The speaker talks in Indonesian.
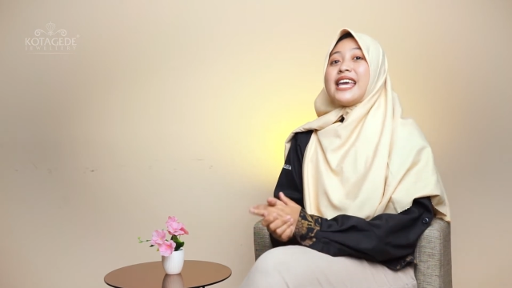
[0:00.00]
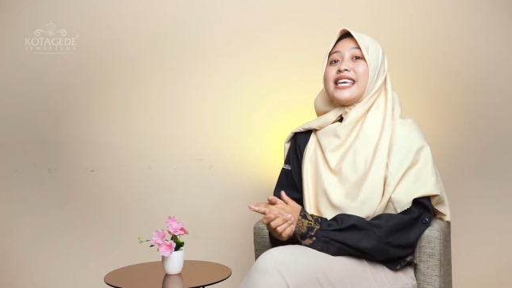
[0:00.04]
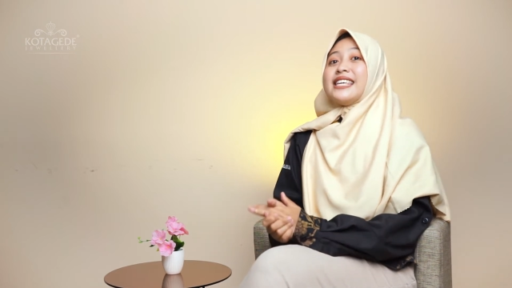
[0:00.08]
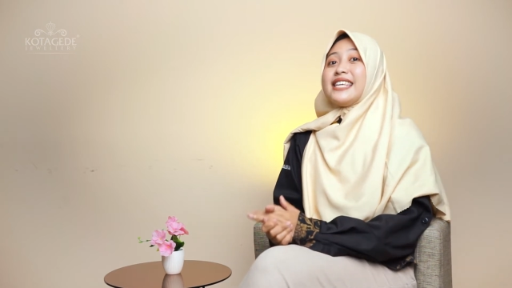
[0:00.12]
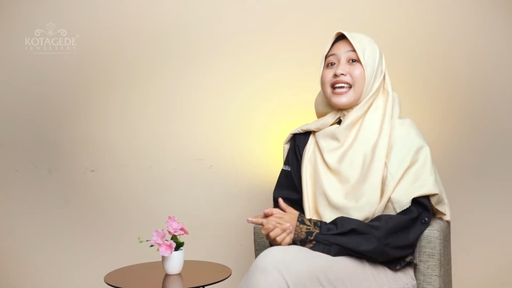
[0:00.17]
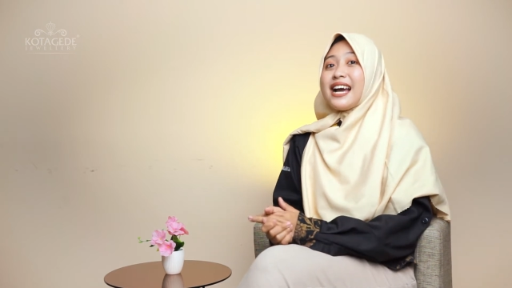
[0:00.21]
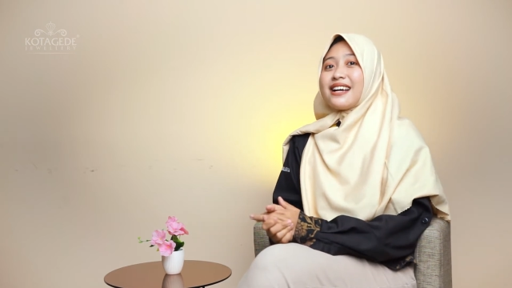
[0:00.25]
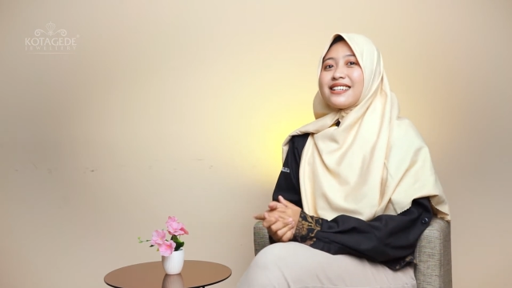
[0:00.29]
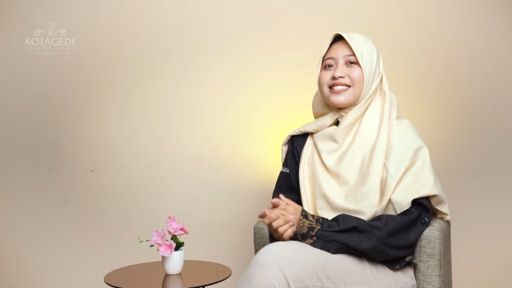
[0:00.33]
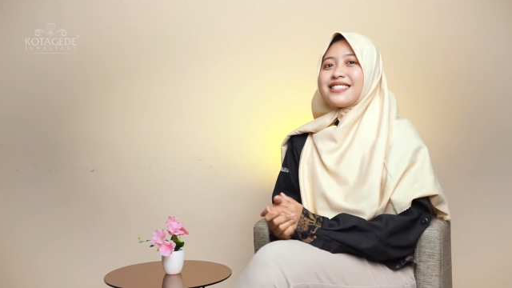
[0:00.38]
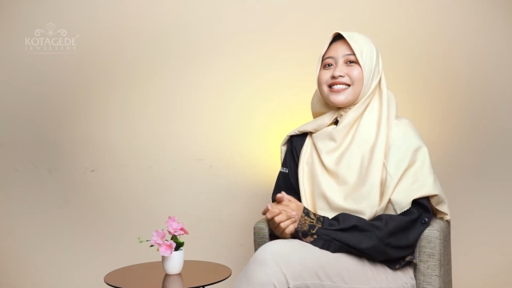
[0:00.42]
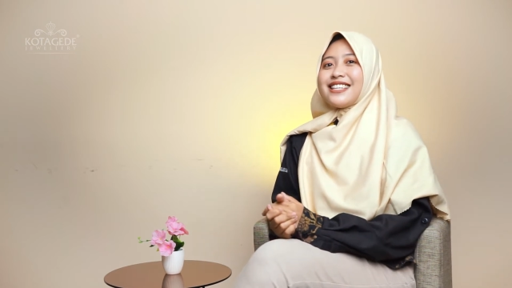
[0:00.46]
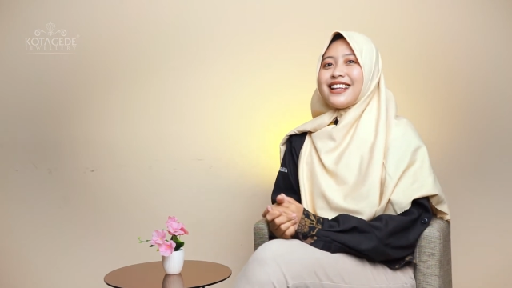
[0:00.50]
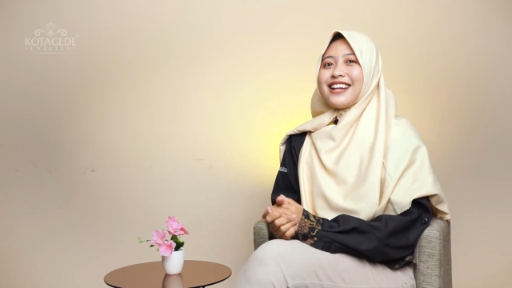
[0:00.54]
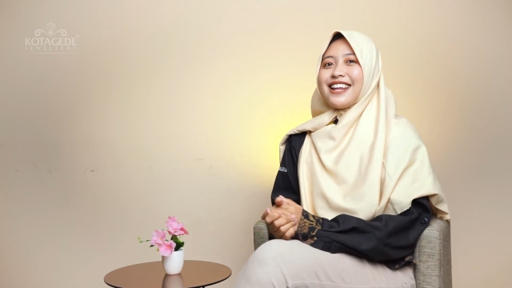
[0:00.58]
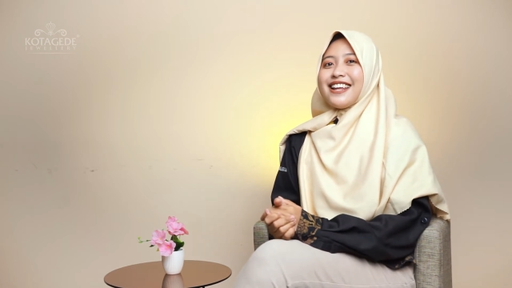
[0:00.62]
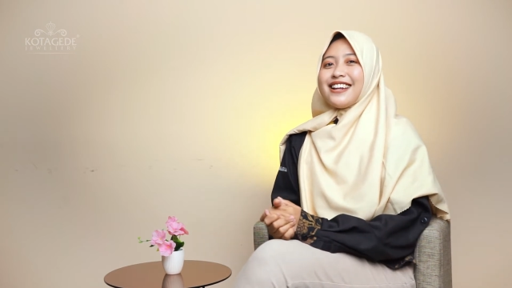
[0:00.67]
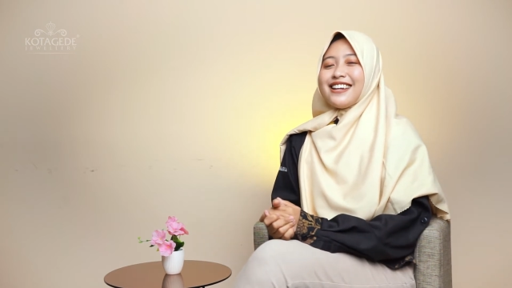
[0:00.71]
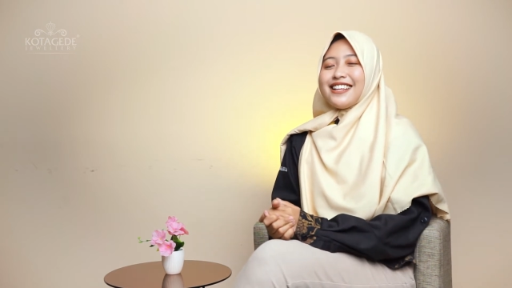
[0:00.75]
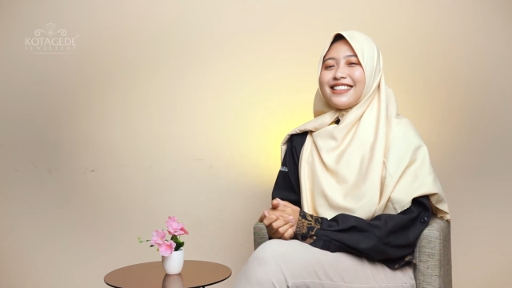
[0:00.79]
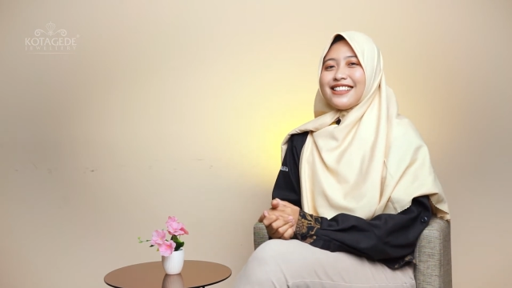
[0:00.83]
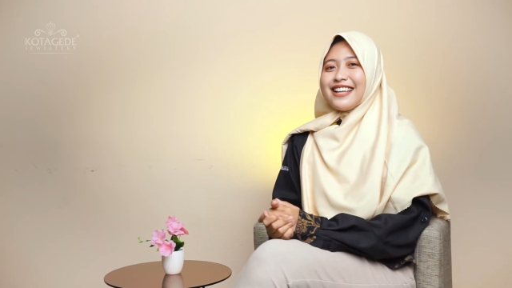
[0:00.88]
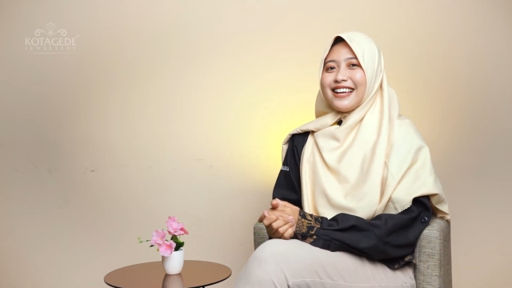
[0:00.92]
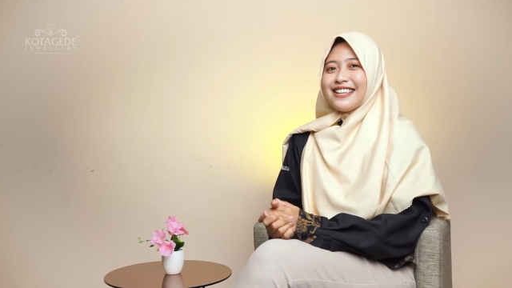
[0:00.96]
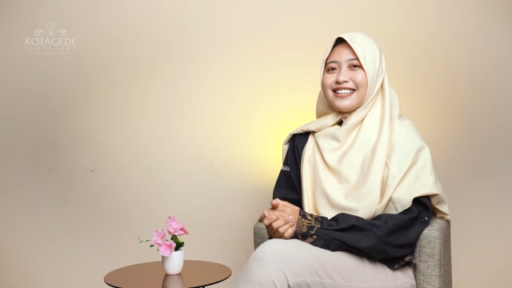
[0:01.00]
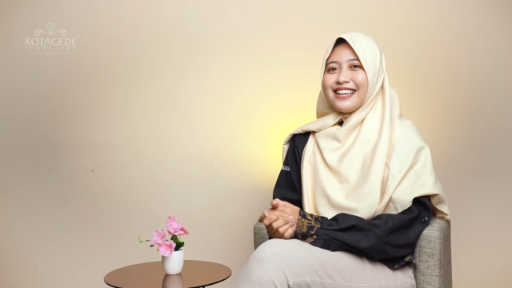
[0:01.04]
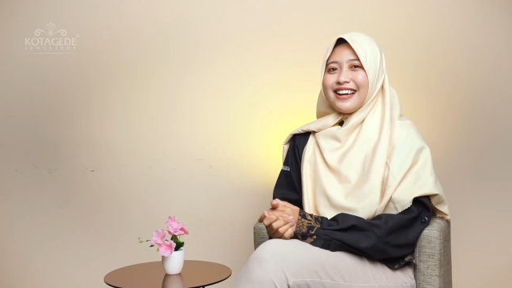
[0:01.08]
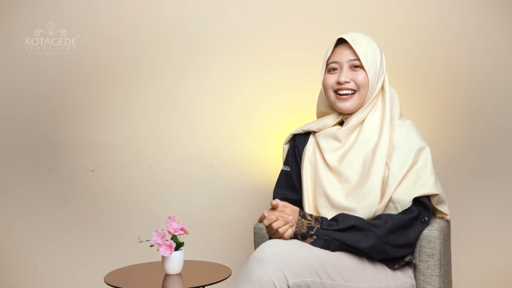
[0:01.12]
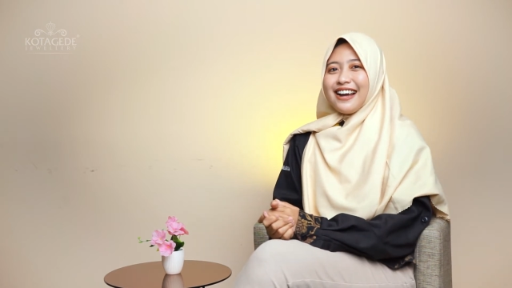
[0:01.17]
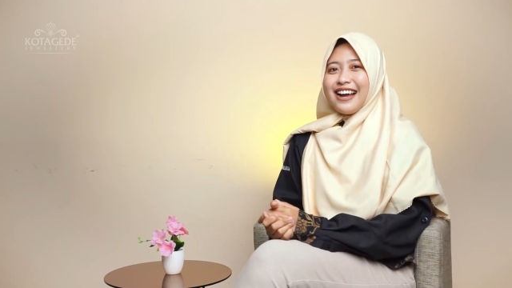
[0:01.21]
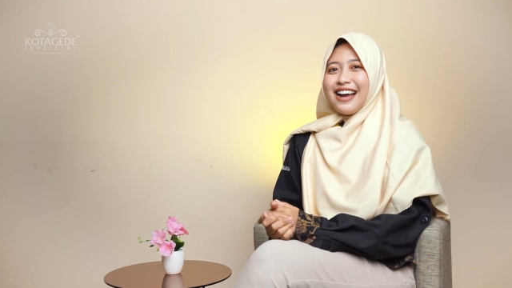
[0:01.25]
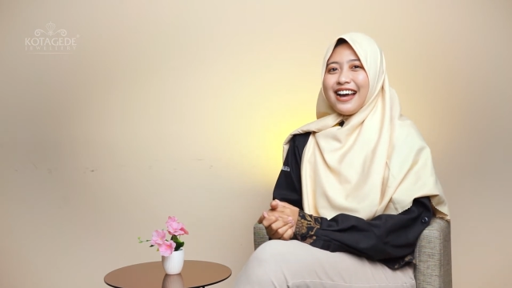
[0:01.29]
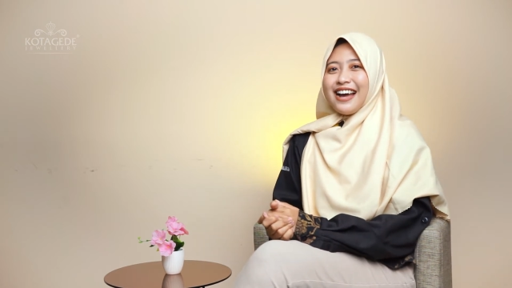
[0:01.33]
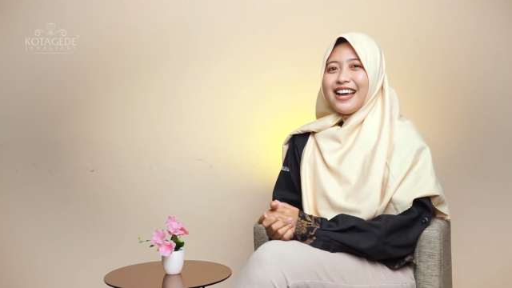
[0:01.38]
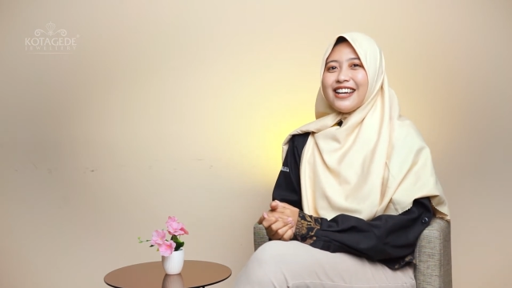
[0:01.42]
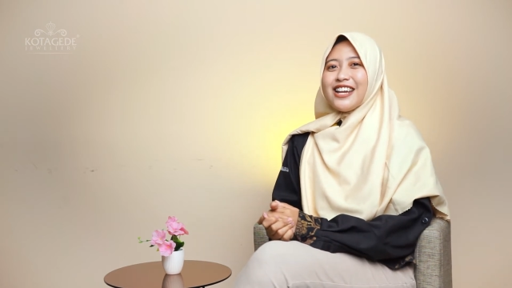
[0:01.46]
yang sering
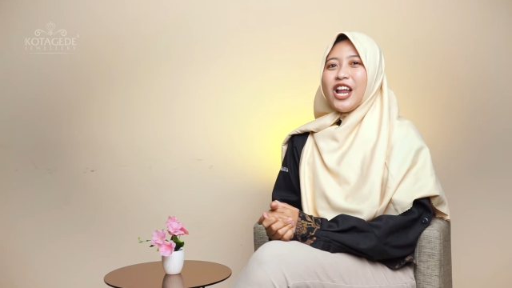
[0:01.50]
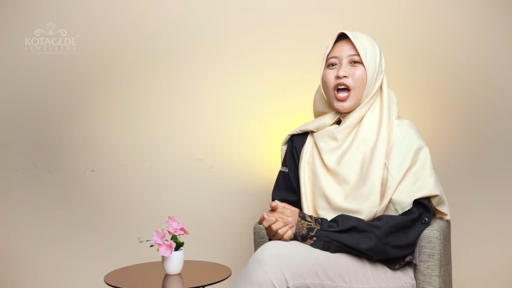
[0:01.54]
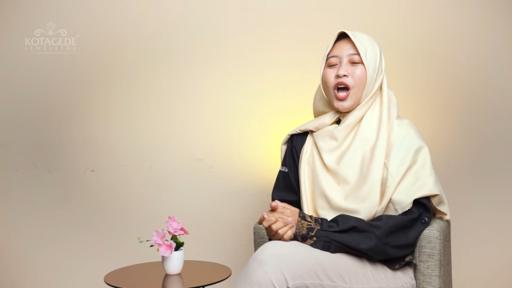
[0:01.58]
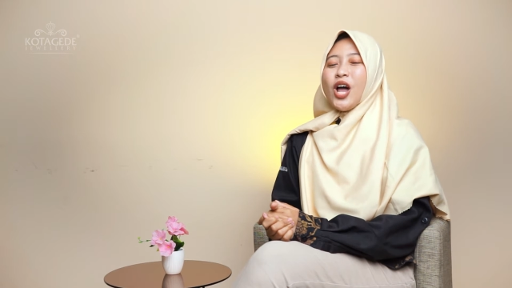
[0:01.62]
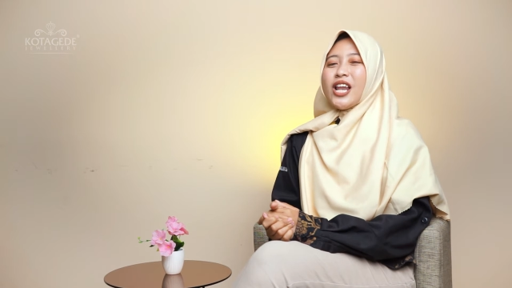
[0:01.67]
ditanyakan